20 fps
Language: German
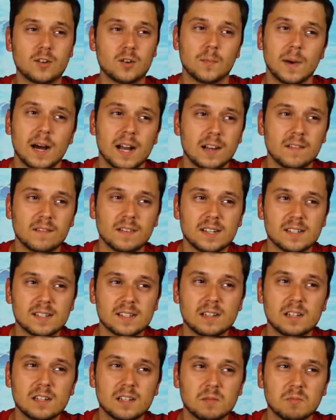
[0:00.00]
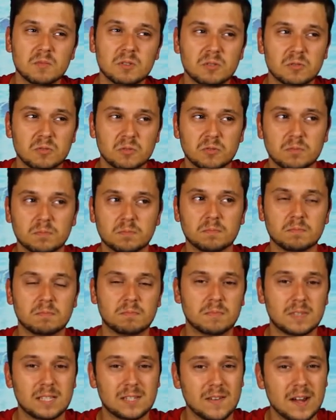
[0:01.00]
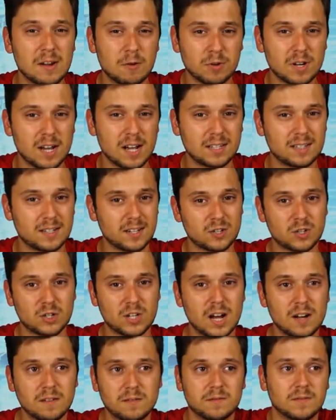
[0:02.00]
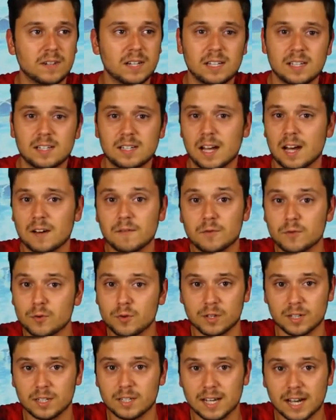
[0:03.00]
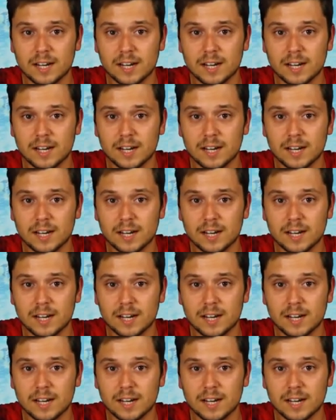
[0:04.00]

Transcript: normalerweise immer so um 2 Uhr nachts erst schlafen, weil ich kann früher nicht